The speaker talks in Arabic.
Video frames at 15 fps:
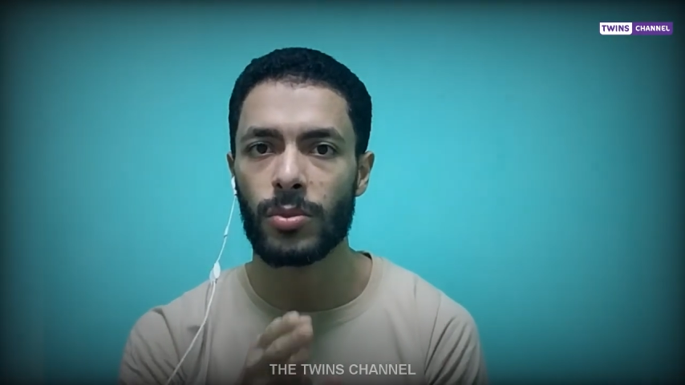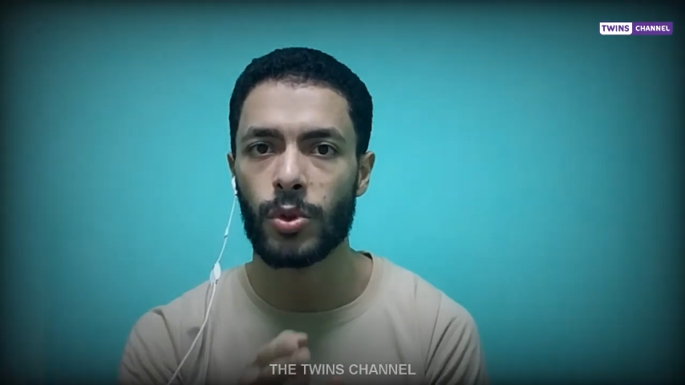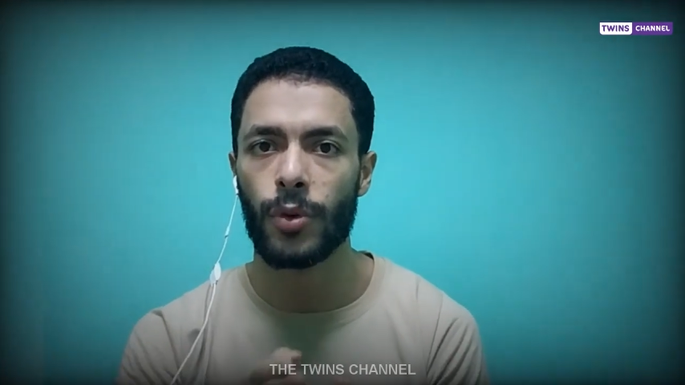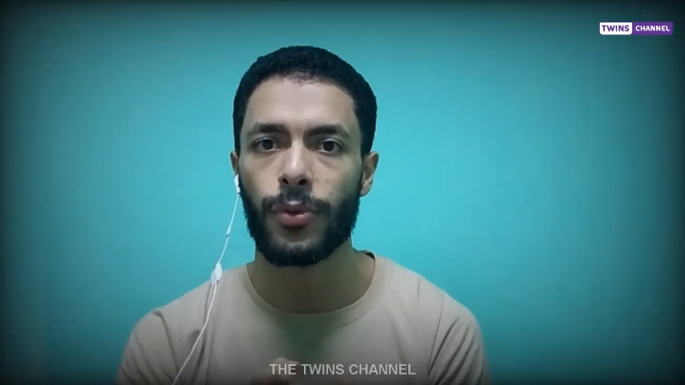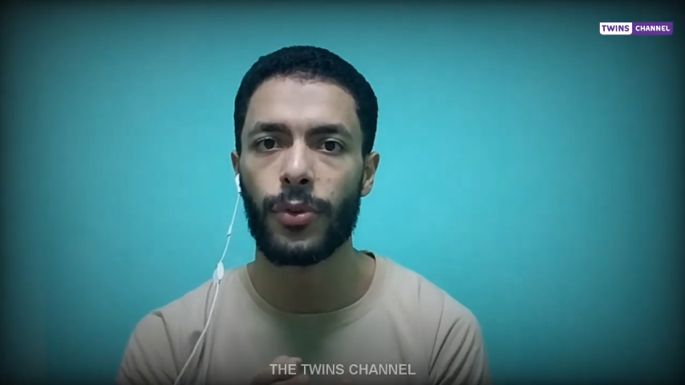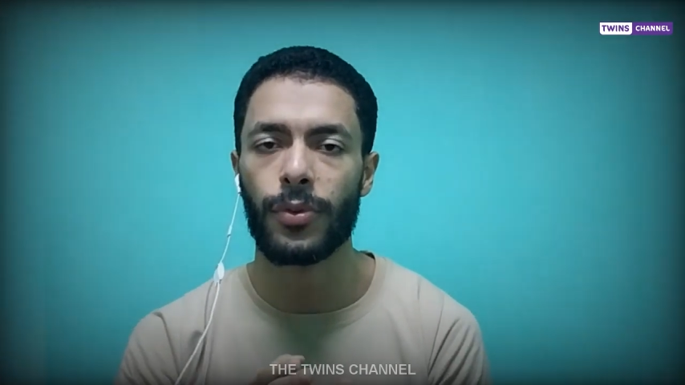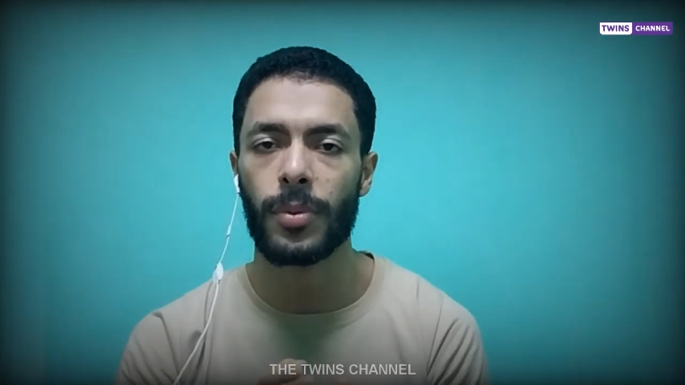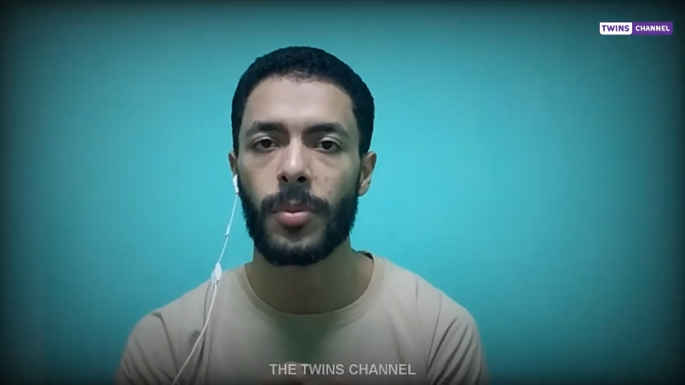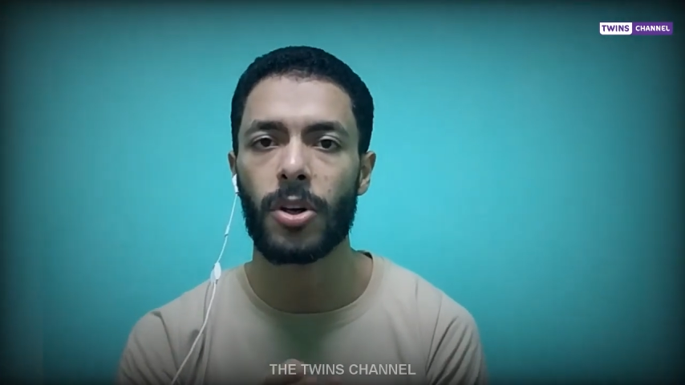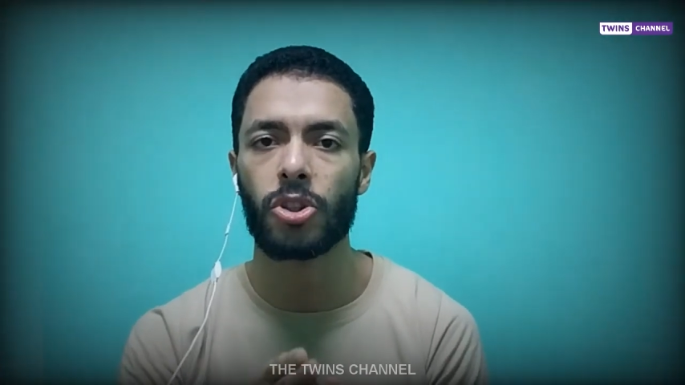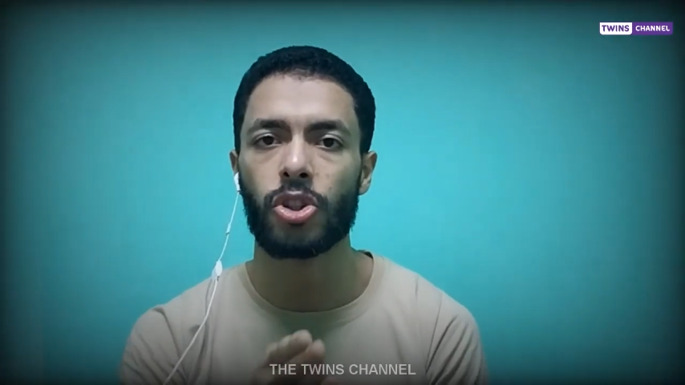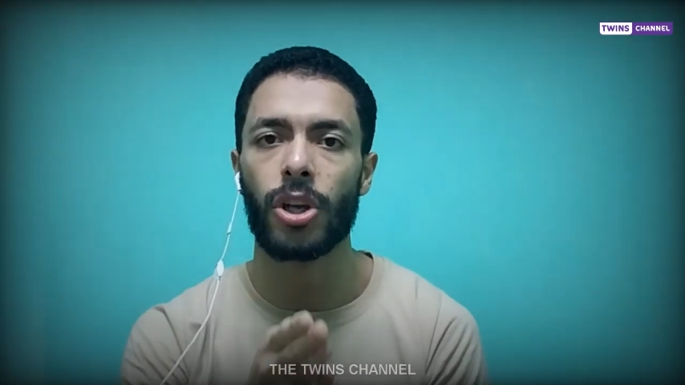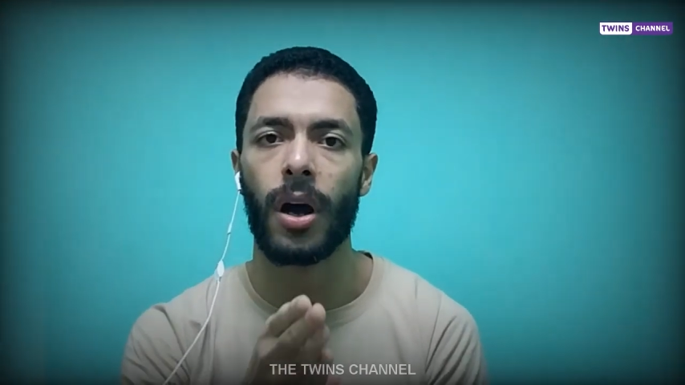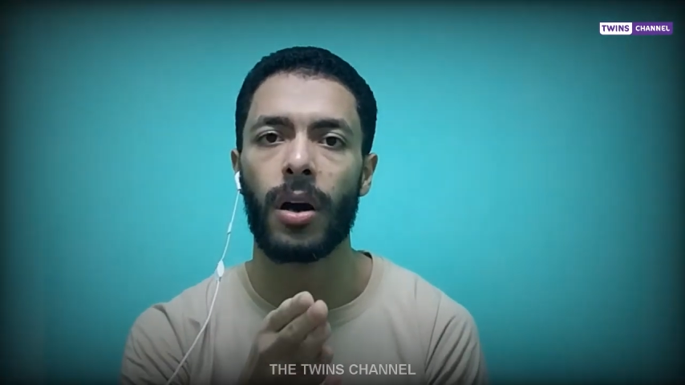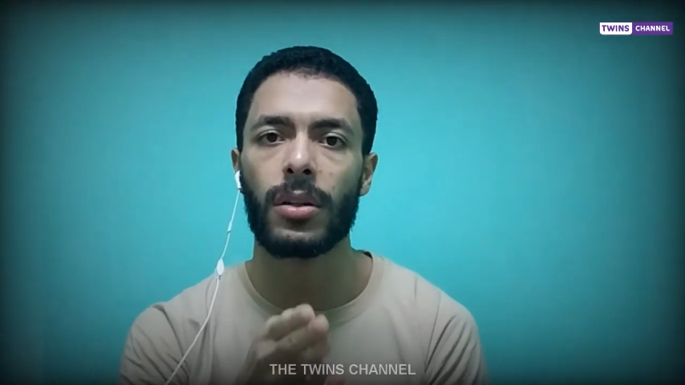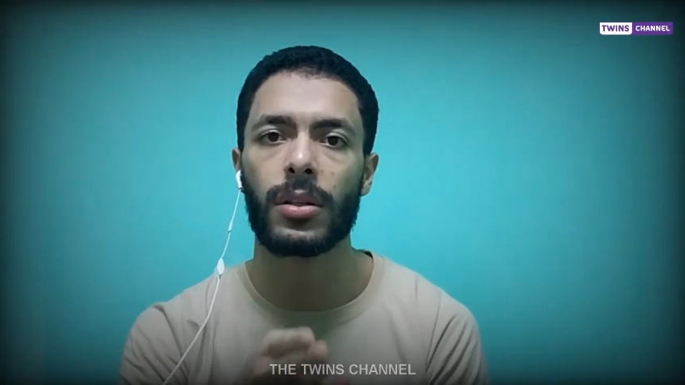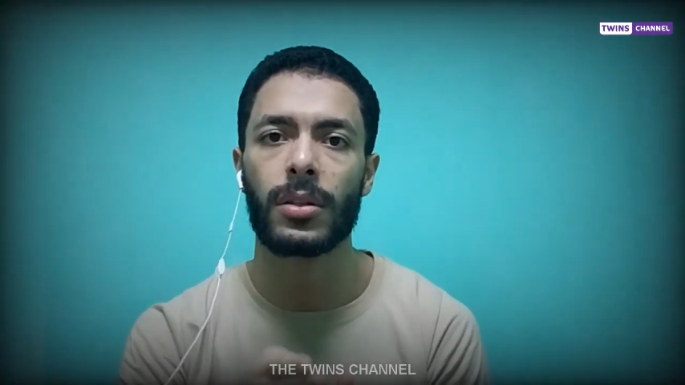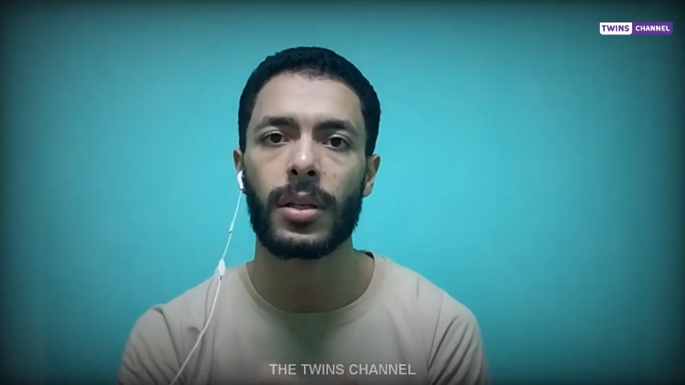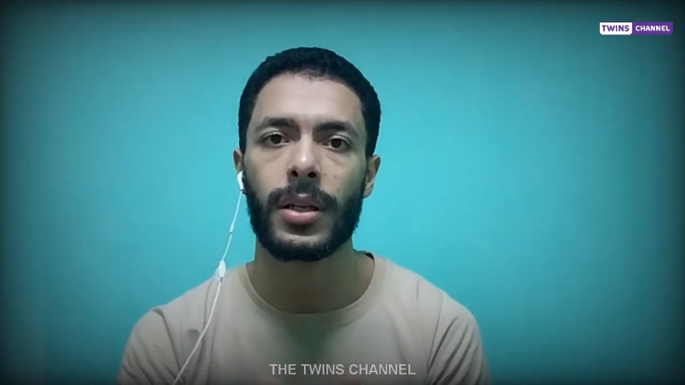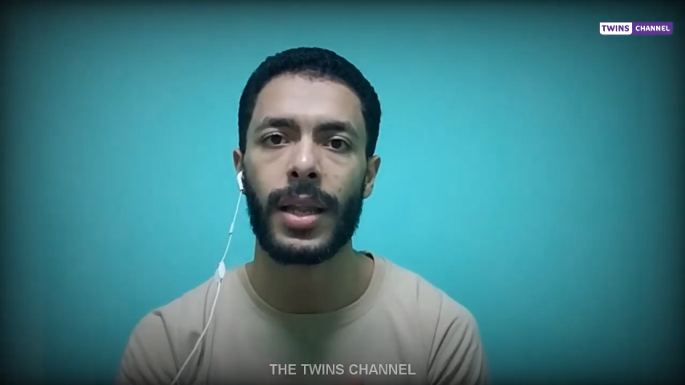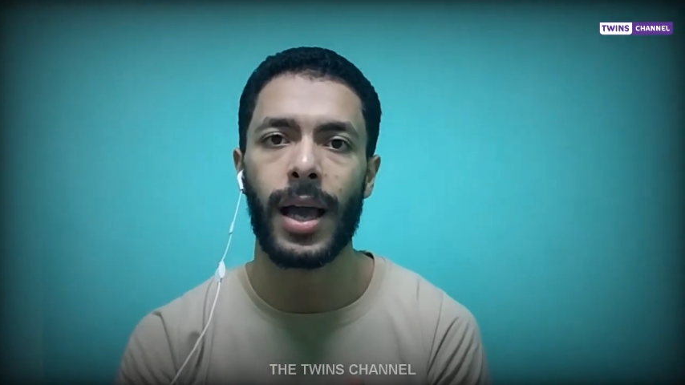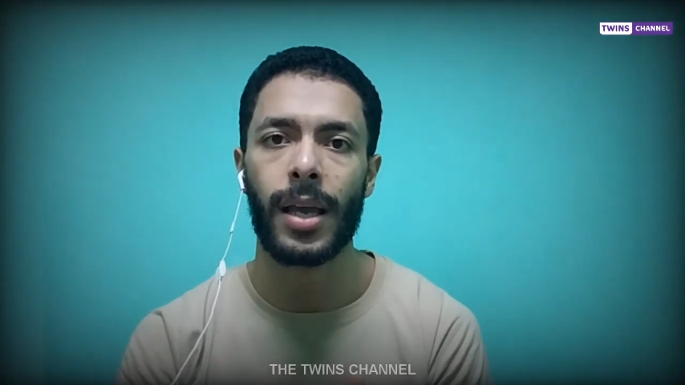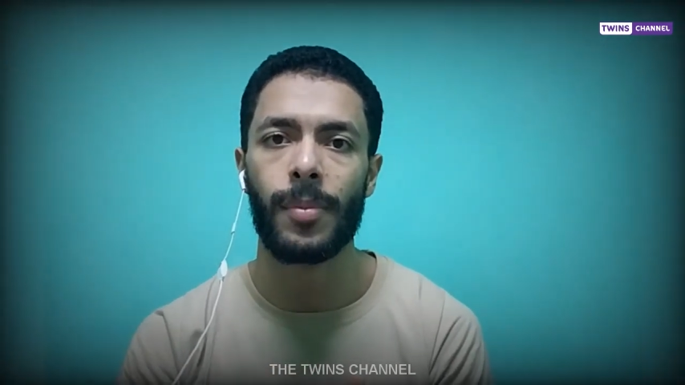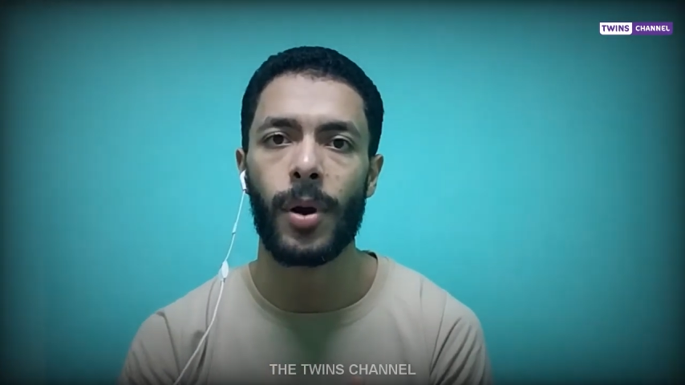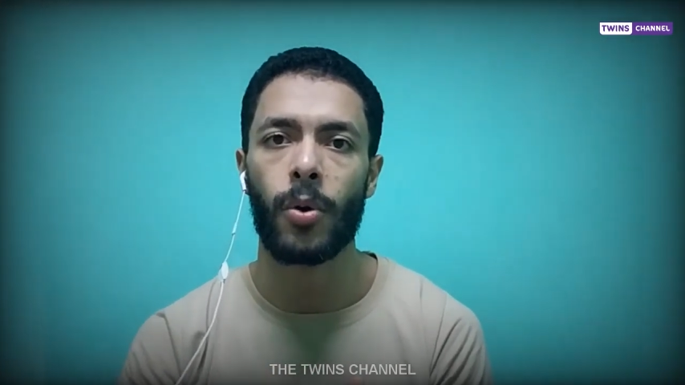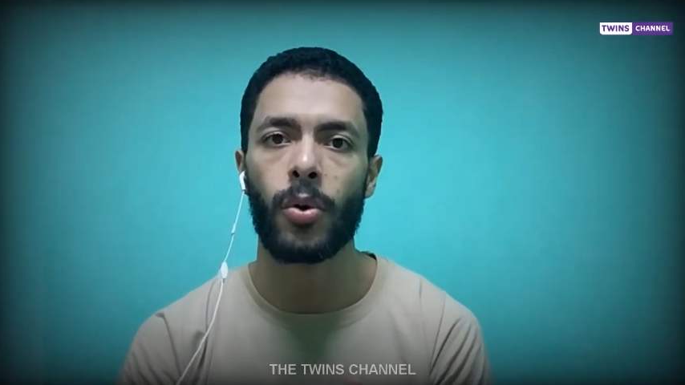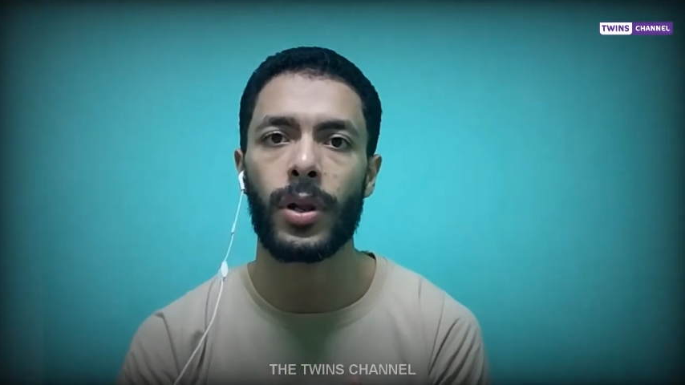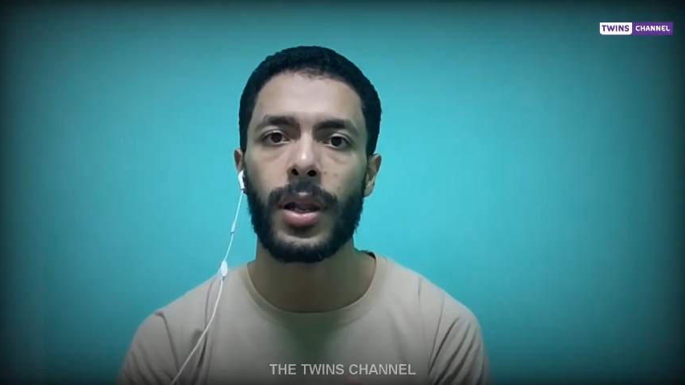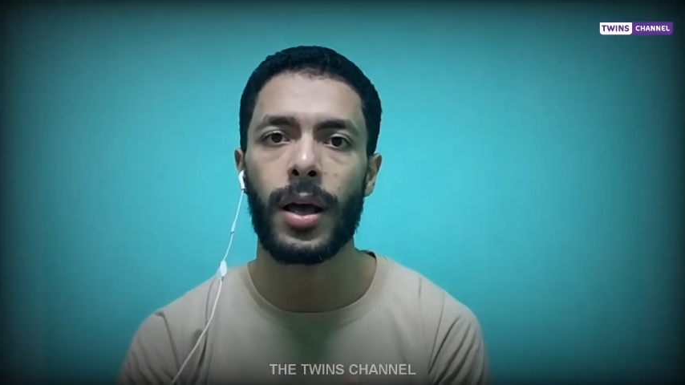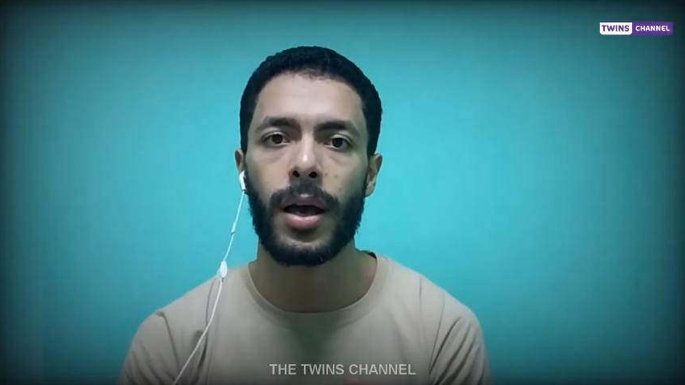شفتوا في الماتش حاطط اللعيبه
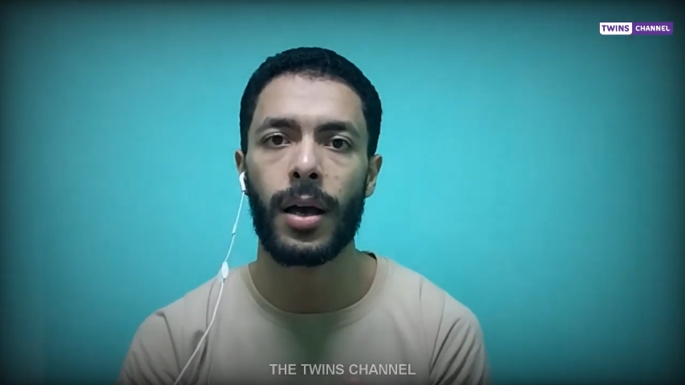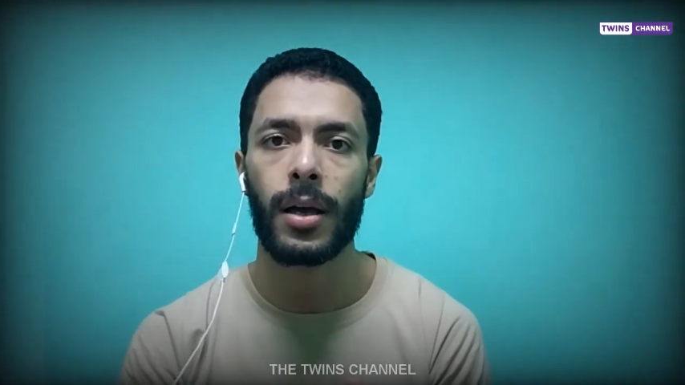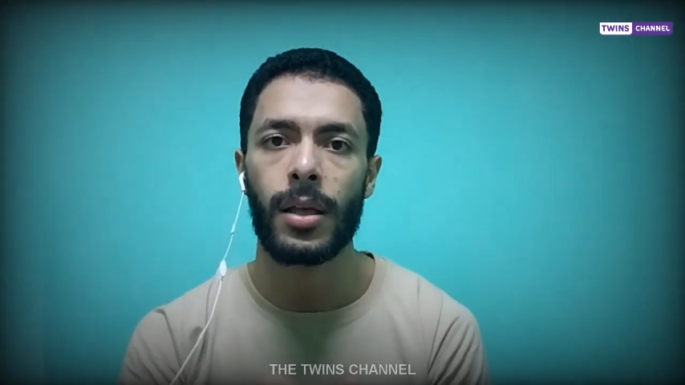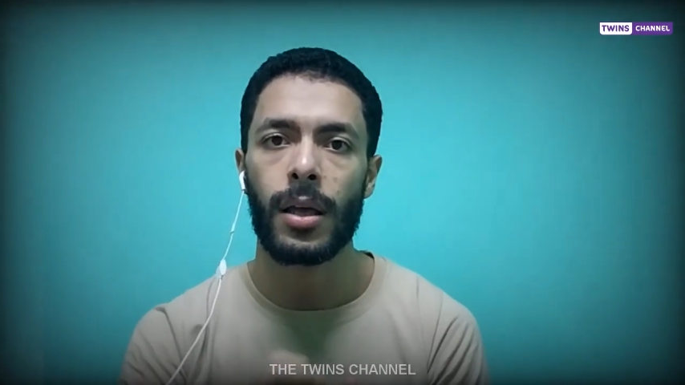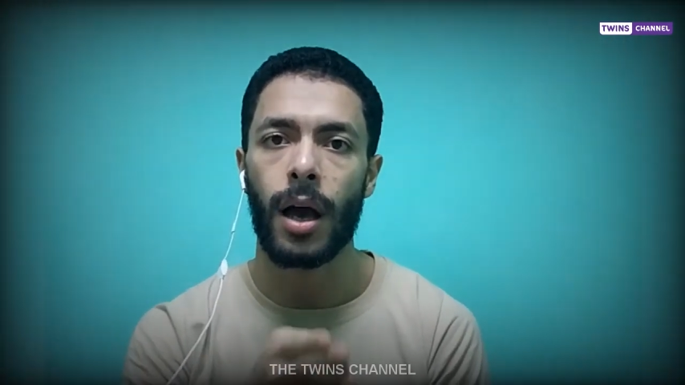كلها